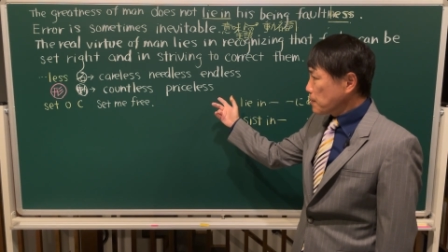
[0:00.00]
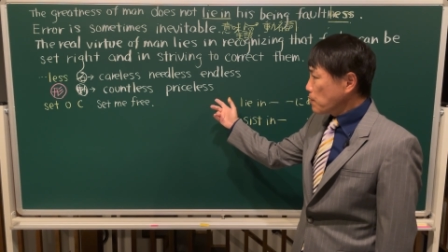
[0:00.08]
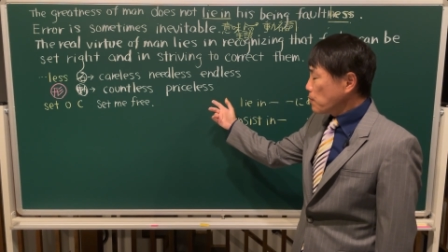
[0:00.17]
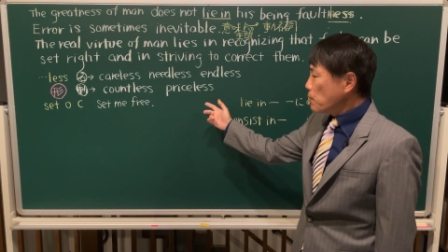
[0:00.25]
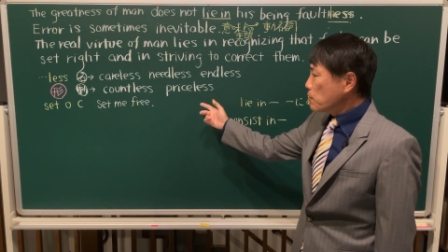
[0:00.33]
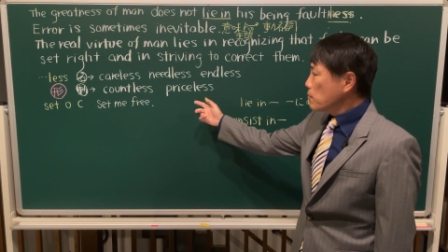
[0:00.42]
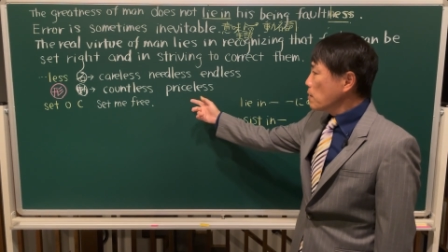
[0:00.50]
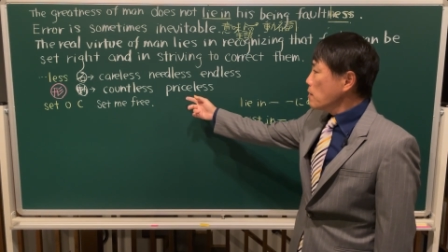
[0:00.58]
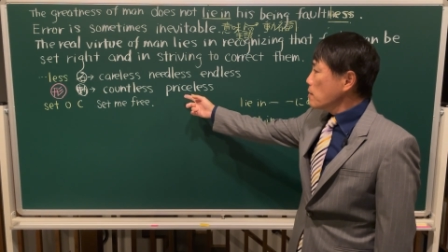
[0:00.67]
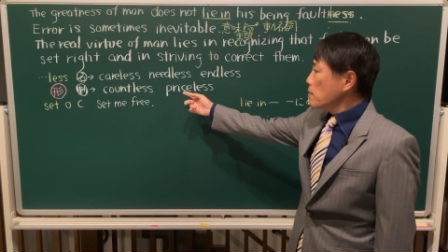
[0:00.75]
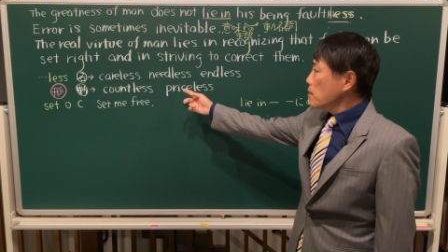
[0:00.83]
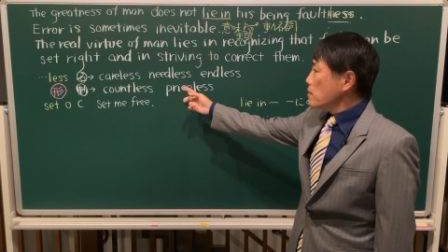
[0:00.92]
これよ
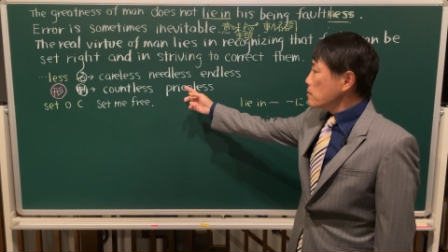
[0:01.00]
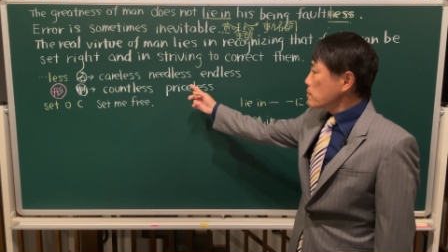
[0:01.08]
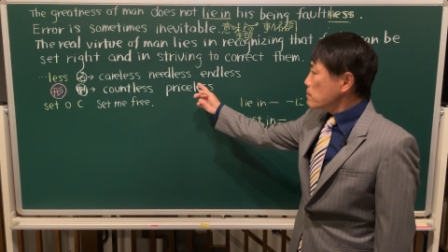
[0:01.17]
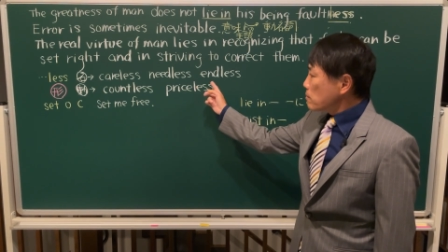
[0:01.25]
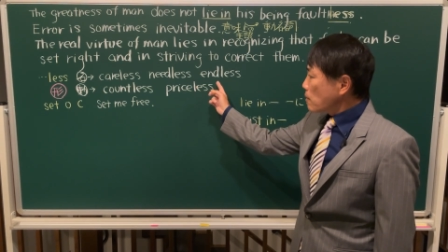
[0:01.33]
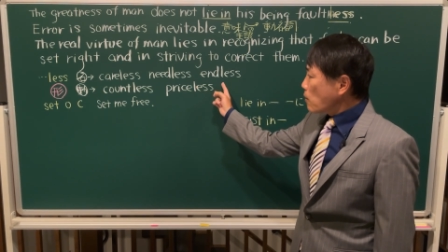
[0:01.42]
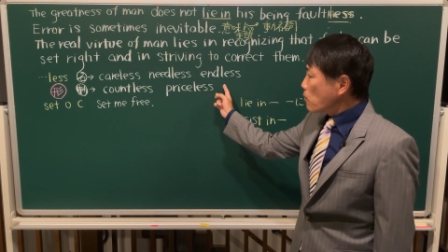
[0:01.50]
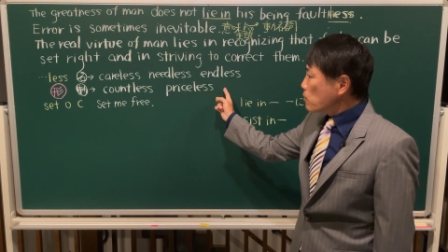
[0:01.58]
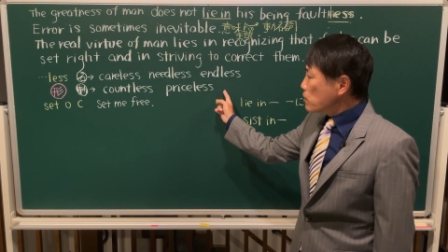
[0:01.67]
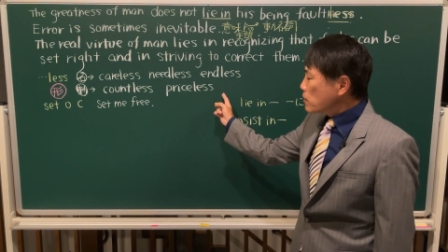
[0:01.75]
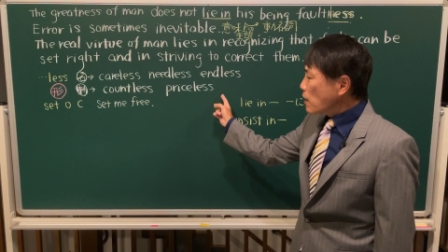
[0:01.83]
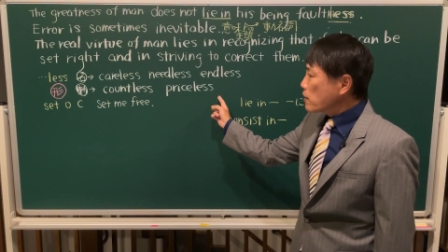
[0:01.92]
く単語
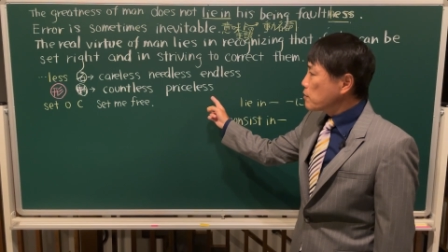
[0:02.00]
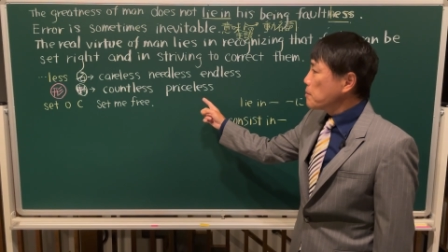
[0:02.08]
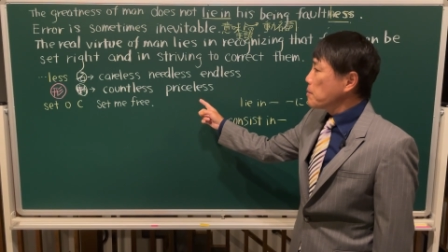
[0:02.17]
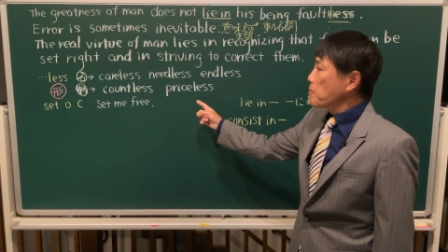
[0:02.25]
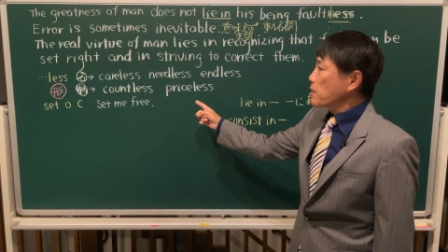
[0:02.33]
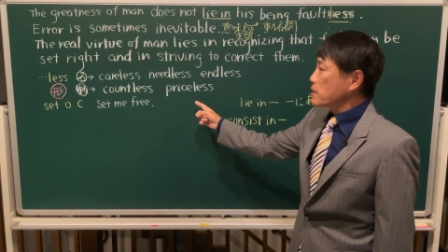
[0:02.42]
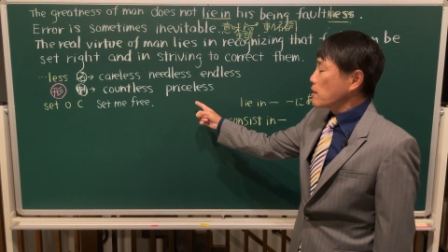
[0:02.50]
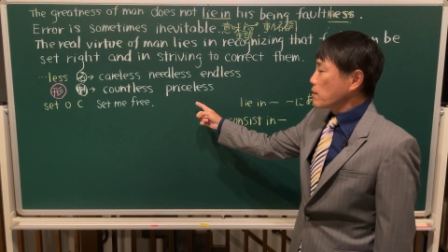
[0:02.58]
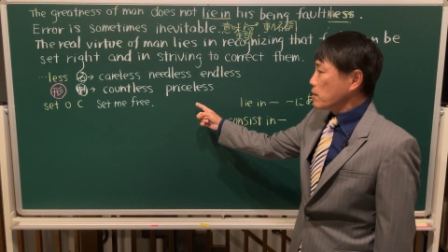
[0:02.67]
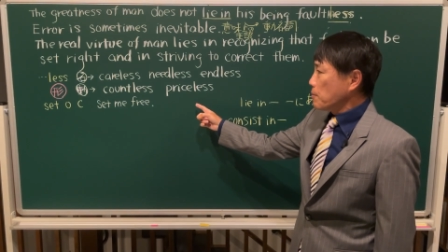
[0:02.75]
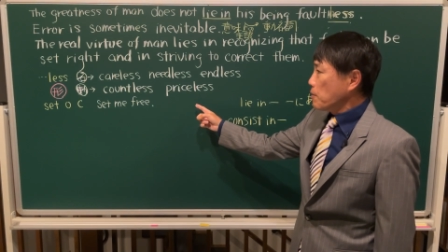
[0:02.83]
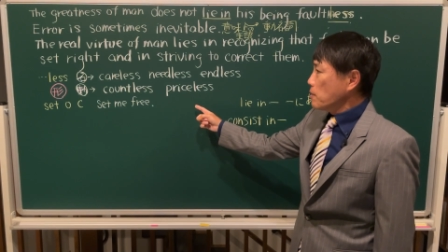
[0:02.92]
自体の意味も違う
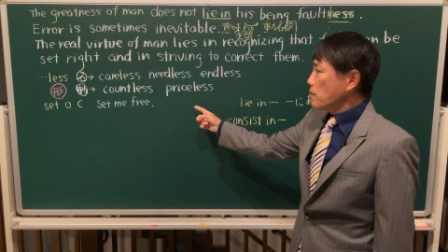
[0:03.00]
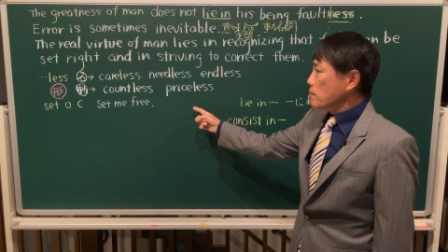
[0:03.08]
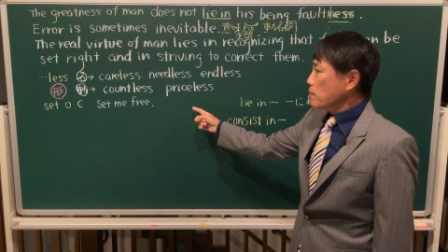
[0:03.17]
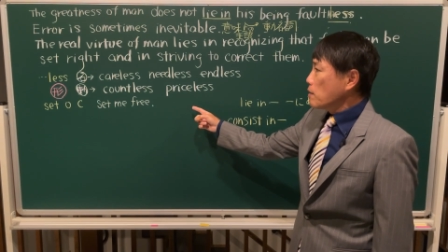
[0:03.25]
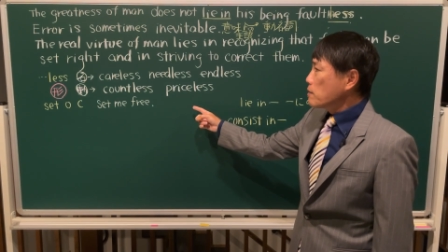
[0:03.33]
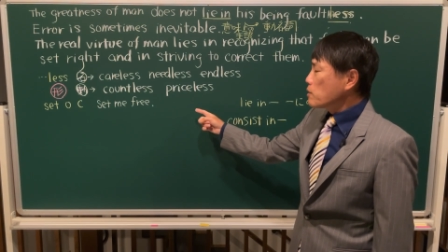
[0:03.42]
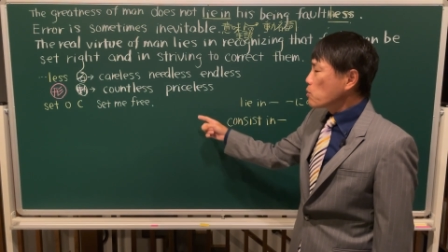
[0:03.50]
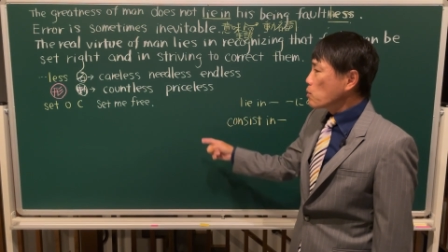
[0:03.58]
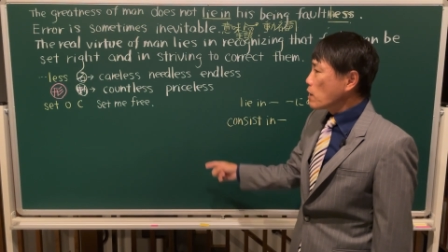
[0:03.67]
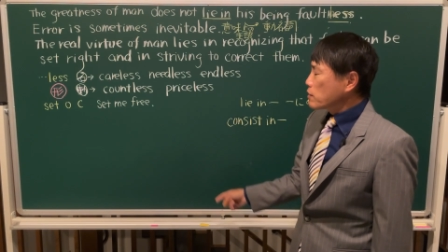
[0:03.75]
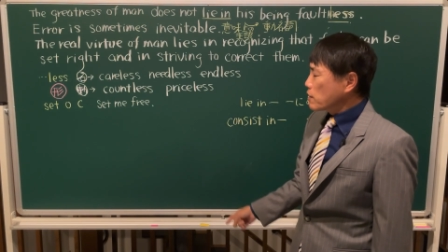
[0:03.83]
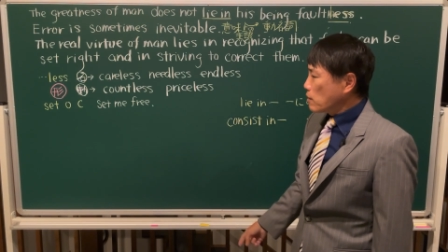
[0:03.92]
けども、なんでそ
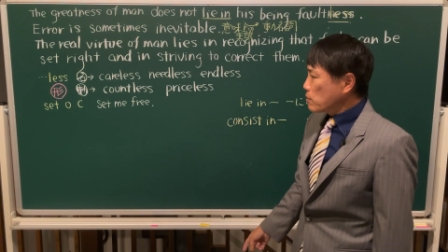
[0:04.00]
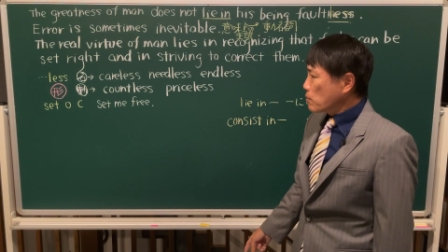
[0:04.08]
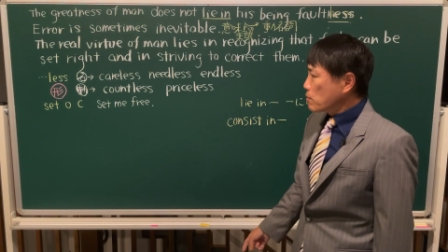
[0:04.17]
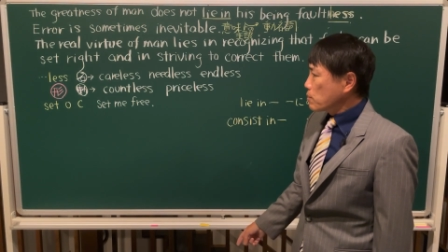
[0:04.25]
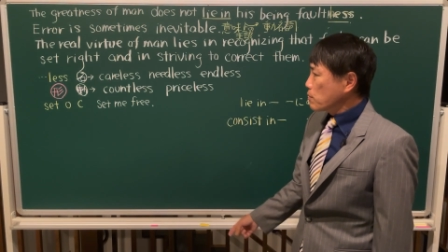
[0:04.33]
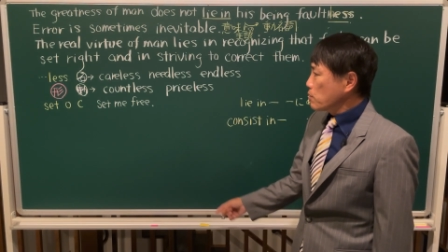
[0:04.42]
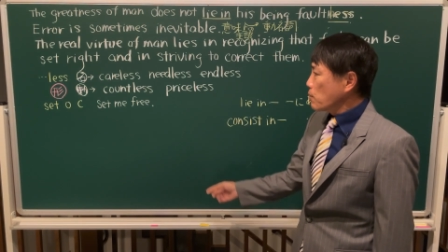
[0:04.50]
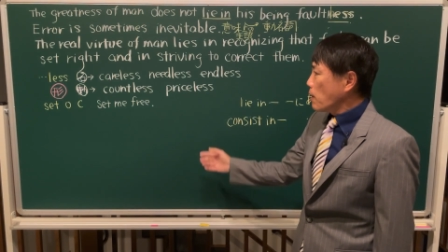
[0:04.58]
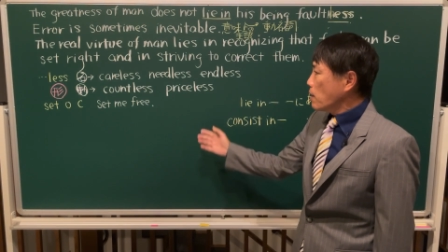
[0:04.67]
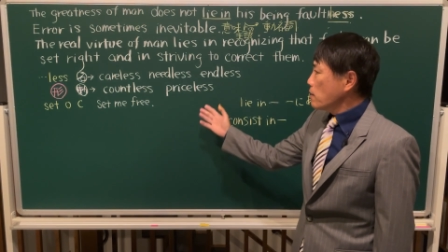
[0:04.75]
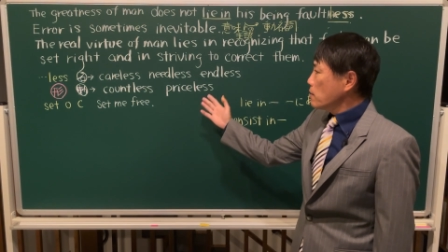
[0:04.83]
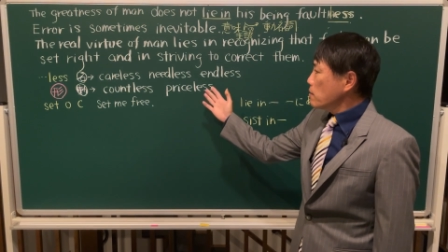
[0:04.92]
うなっちゃうのっていうの
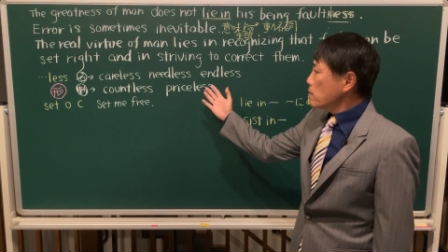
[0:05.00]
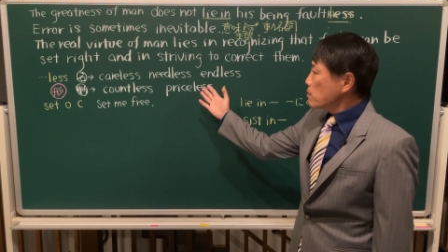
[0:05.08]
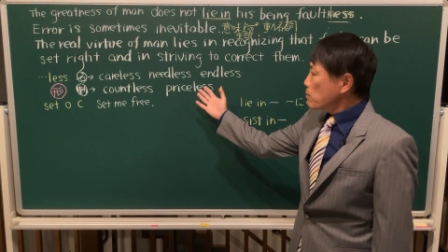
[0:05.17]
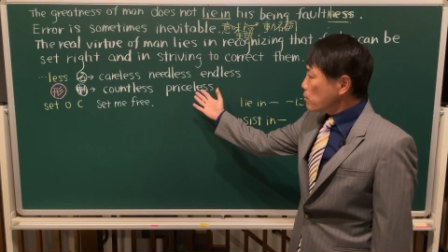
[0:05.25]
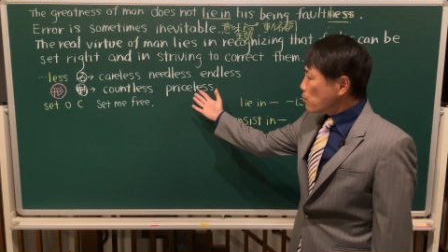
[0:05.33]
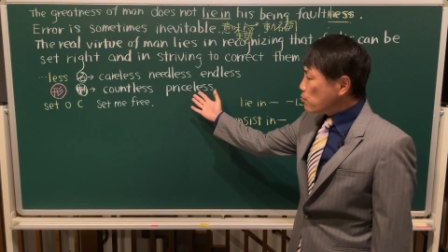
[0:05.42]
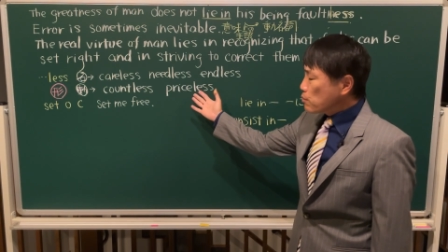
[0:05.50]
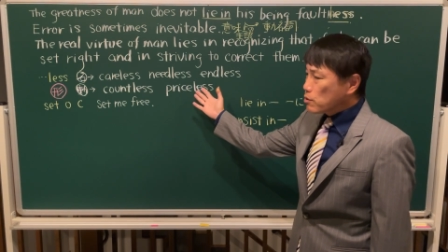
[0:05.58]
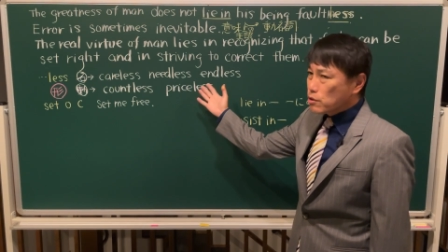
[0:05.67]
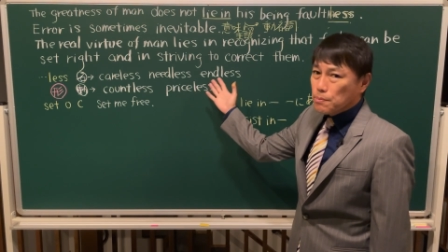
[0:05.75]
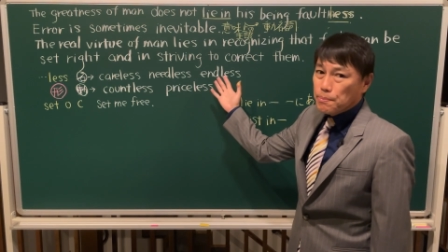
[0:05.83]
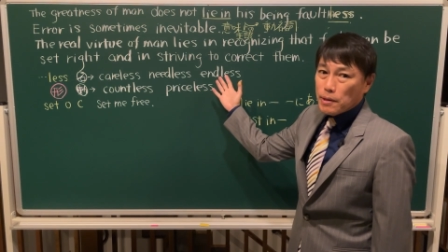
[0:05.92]
は、動詞
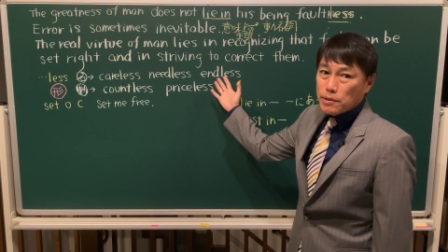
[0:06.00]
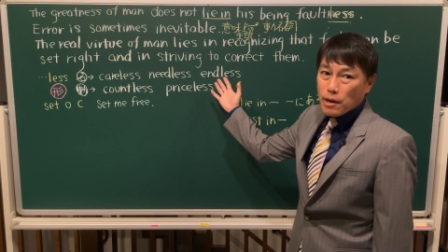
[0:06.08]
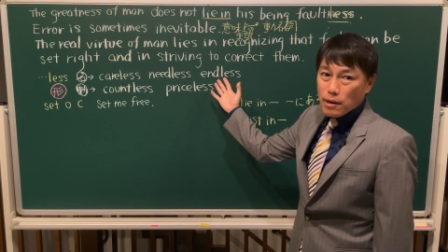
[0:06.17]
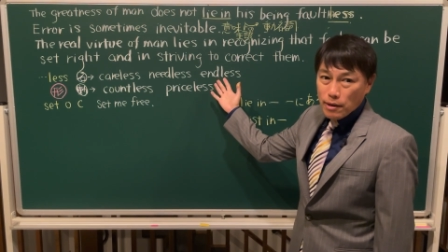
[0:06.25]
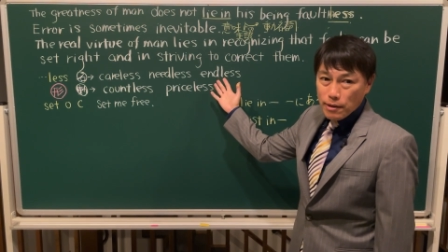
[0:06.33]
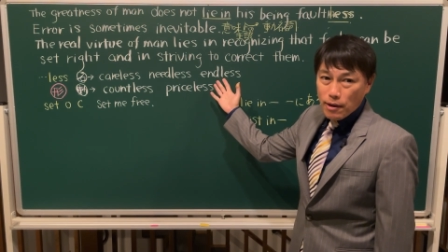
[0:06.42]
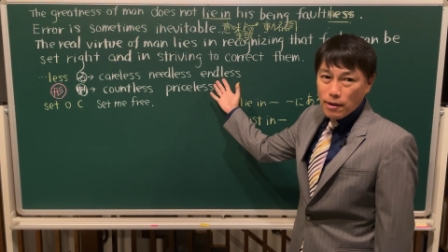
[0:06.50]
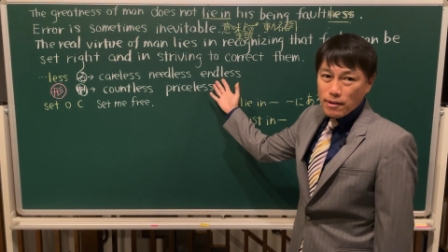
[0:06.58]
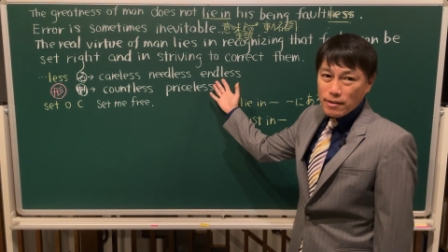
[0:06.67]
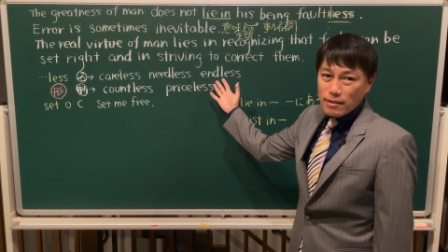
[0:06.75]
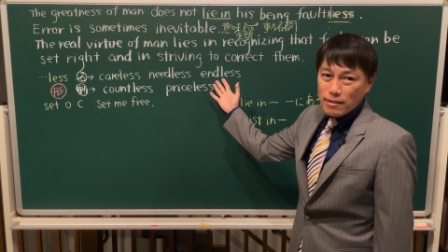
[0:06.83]
出発だからだっ